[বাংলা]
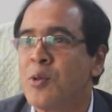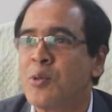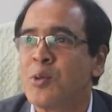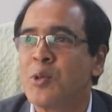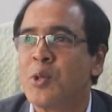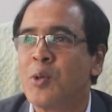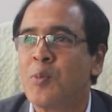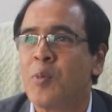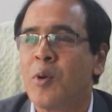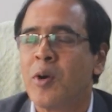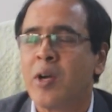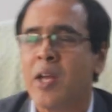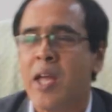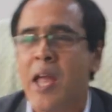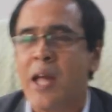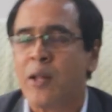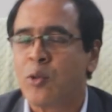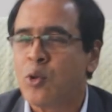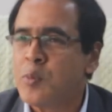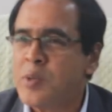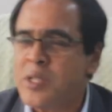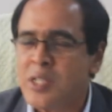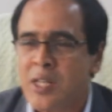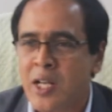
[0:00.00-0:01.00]
অন্ততপক্ষে
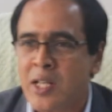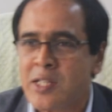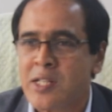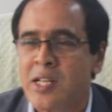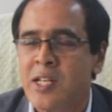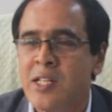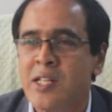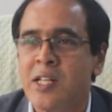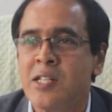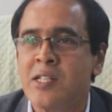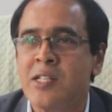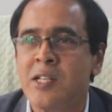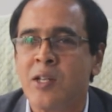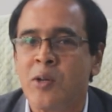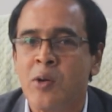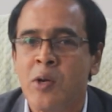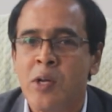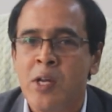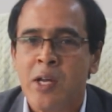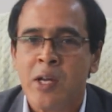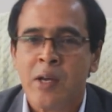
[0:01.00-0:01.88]
এত বিশাল চাহিদা ছিল